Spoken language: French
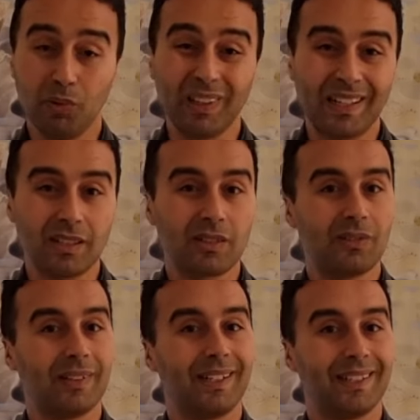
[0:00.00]
Pour
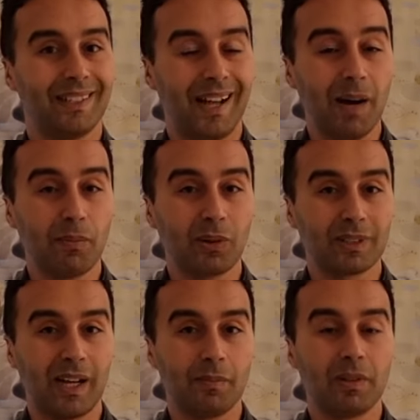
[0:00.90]
l'instant, elle est
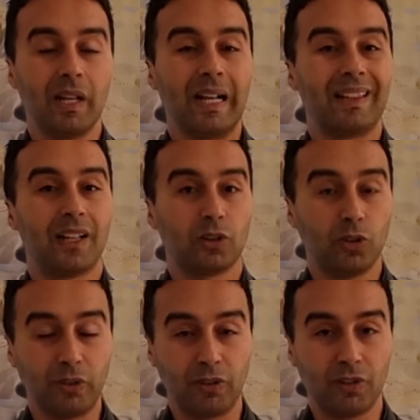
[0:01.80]
abordable. La
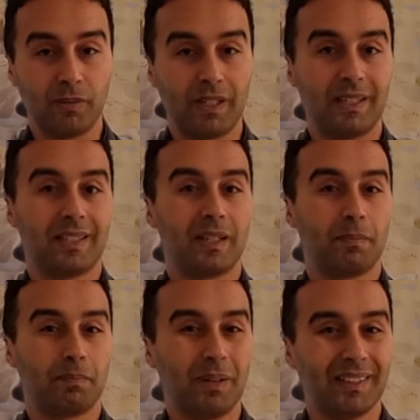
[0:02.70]
tokenomie,
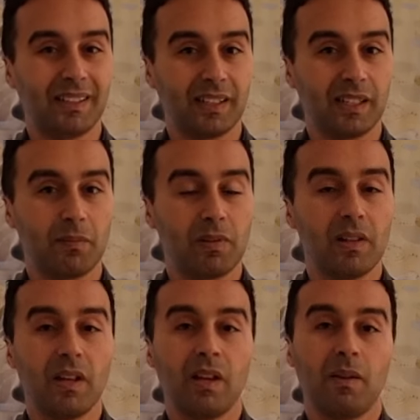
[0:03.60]
c'est pas terrible,
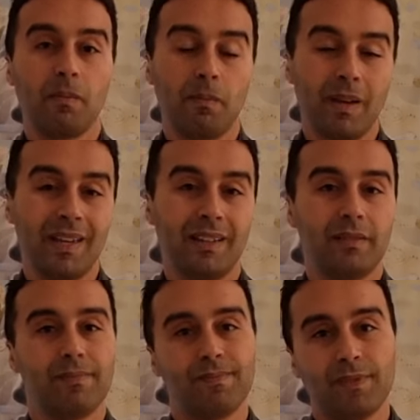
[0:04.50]
mais
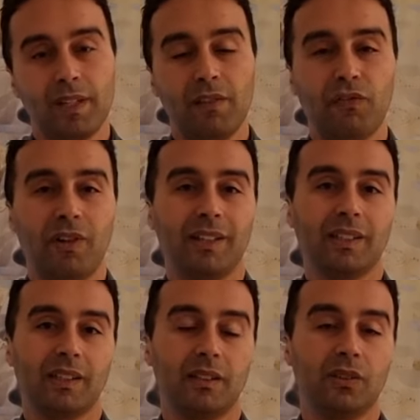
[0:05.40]
il faut
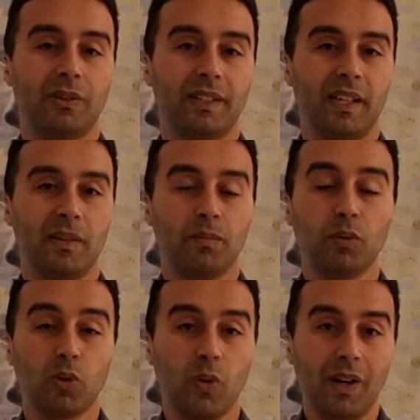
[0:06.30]
être dans le game.
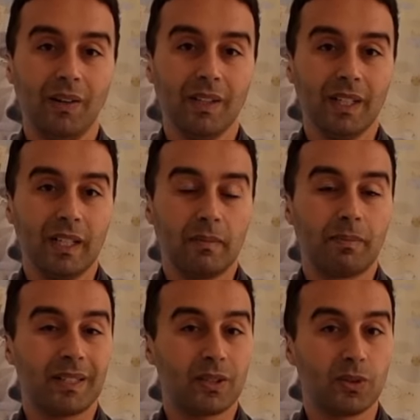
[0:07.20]
Pourquoi?
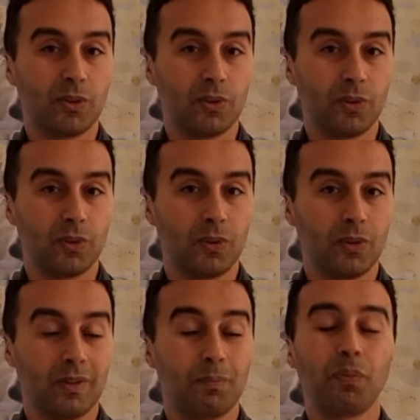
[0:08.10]
Parce
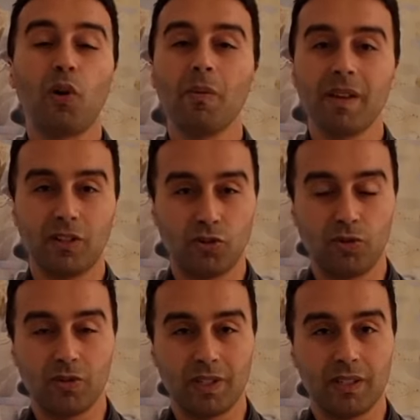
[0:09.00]
que première
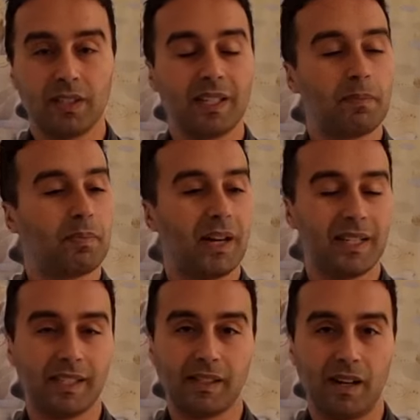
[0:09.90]
chose, c'est pas
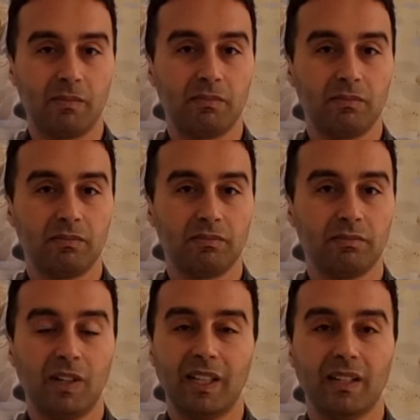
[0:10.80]
un scam.
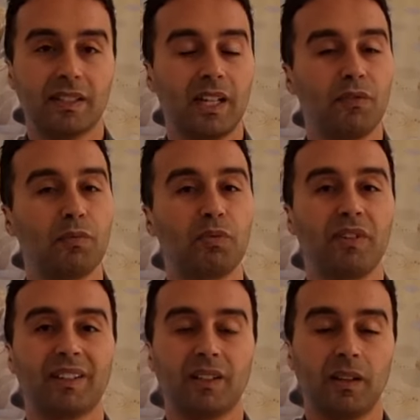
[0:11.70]
Voilà. Ça, vous
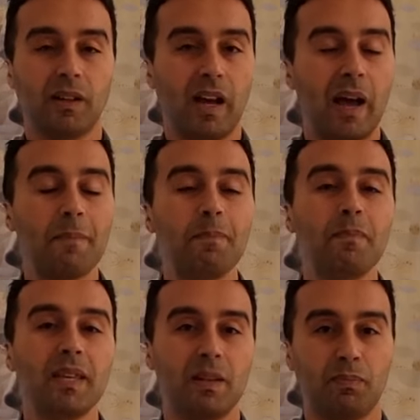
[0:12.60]
pouvez être à
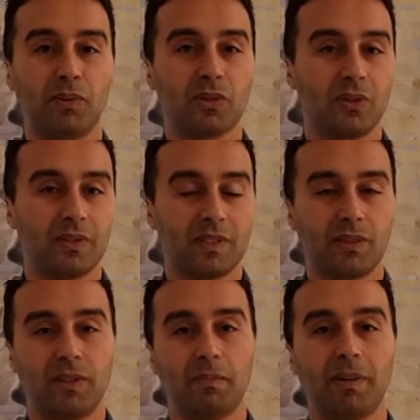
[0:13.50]
1000%,
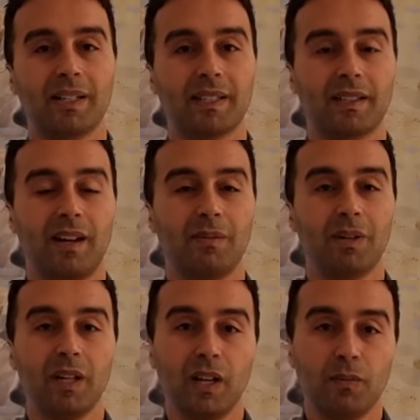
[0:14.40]
ce n'est pas un
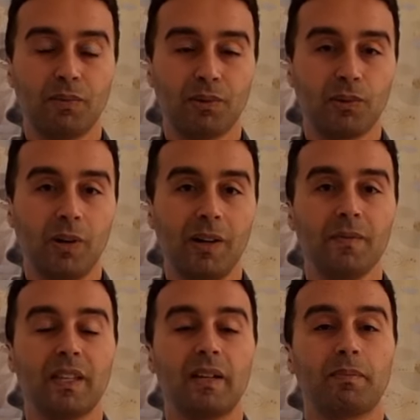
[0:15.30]
scam. Pourquoi?
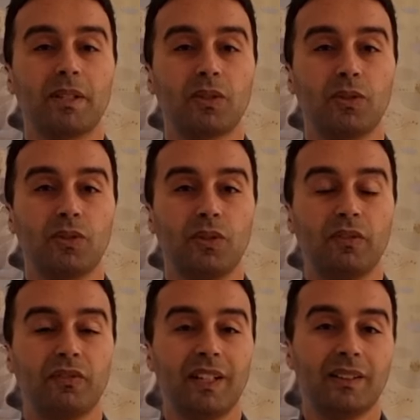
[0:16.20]
Parce que,
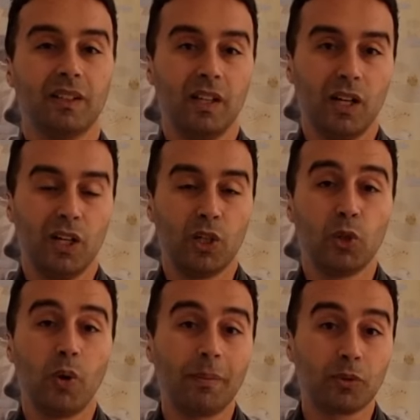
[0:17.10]
en fait,
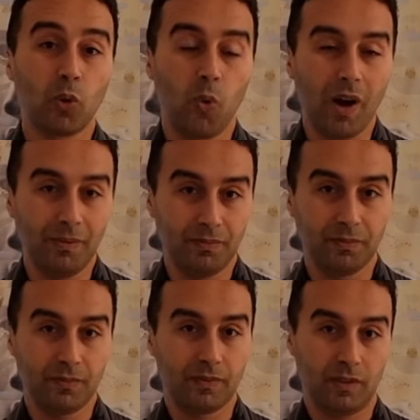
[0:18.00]
le Web 3,
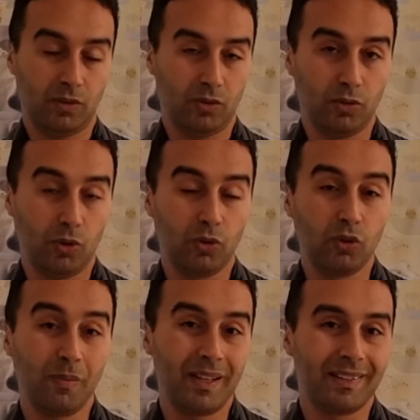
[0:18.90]
dans le
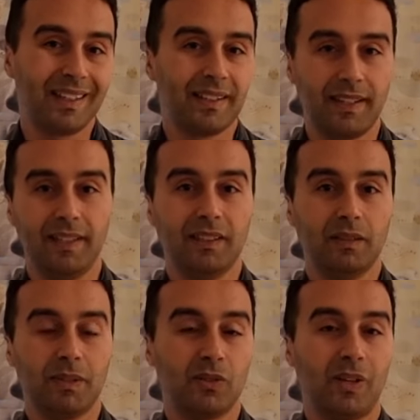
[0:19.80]
domaine des
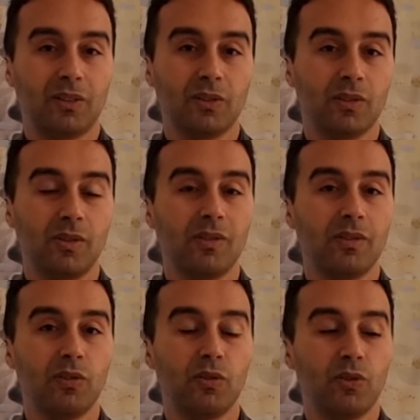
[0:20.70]
quêtes, parce que
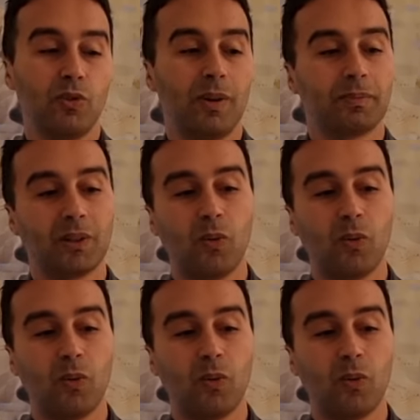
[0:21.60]
attention, le, Web